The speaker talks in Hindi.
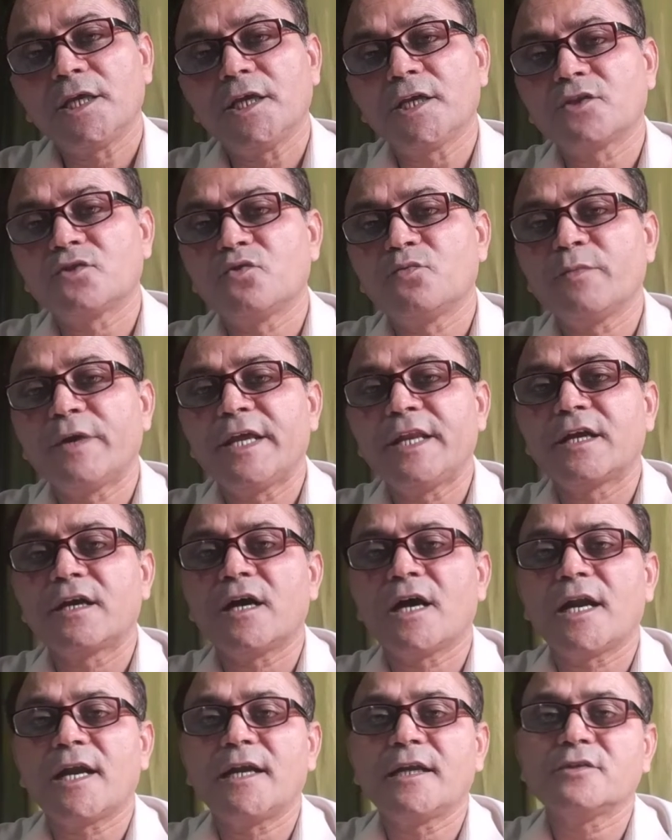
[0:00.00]
एक तो मेन
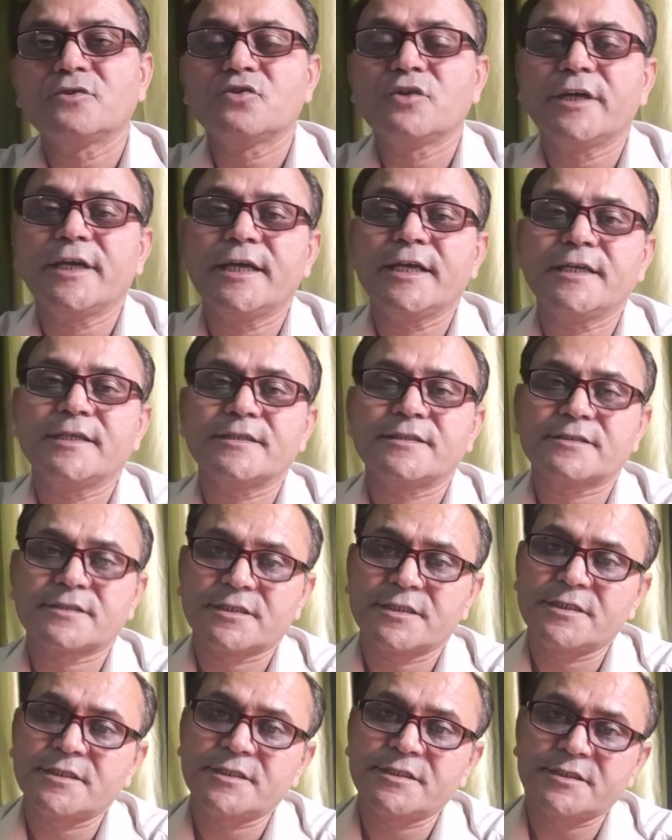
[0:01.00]
कारण जो है
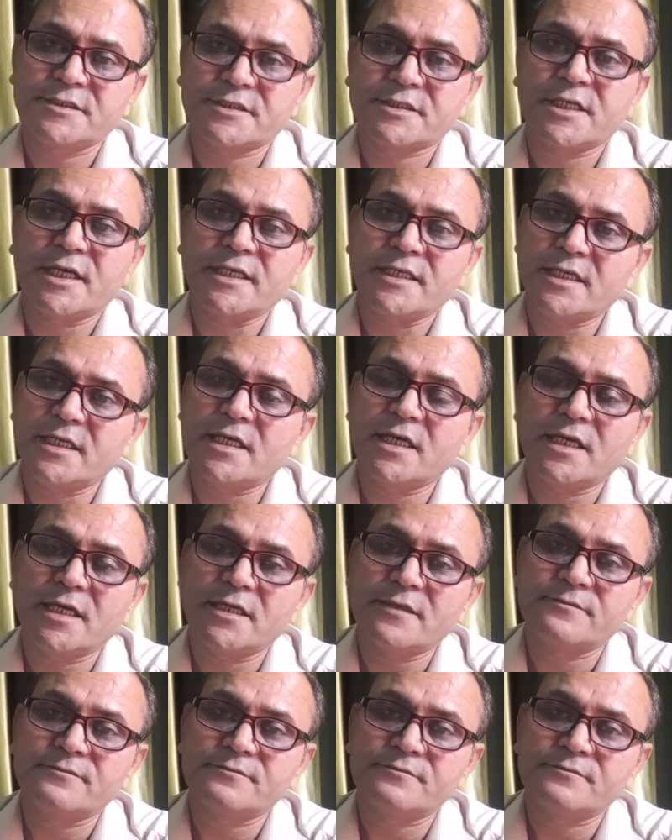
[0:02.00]
स्किन डिजीज़ का ये है